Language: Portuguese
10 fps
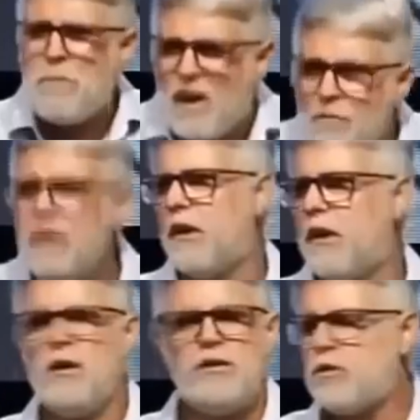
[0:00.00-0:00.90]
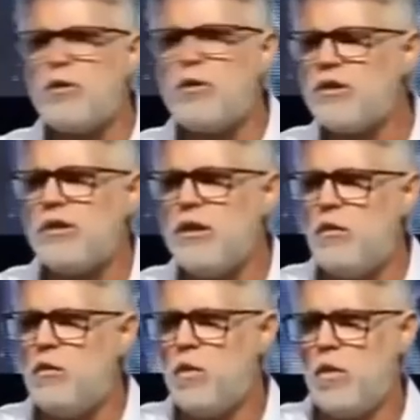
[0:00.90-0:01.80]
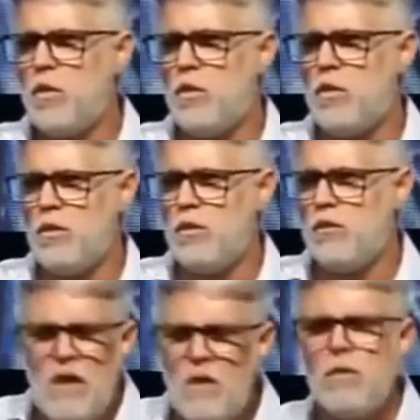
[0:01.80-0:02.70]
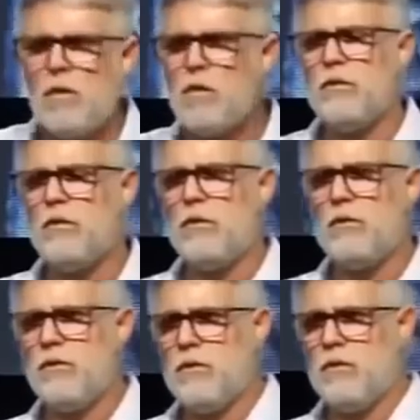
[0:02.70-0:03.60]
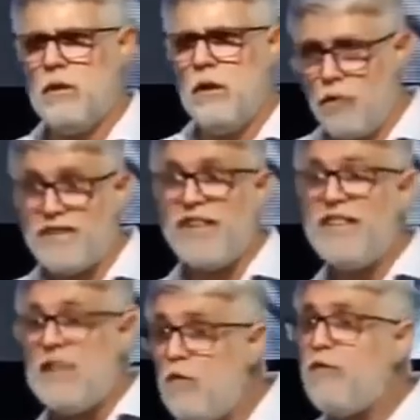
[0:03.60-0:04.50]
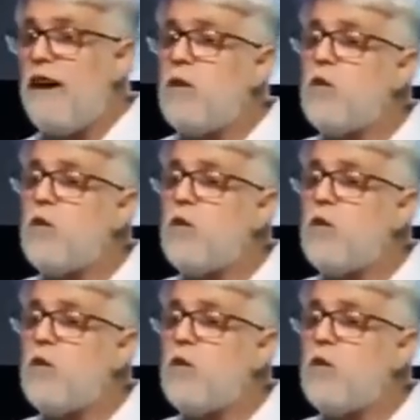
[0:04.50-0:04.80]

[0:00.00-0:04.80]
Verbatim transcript: permita. Jesus disse: Não, não. Você não vai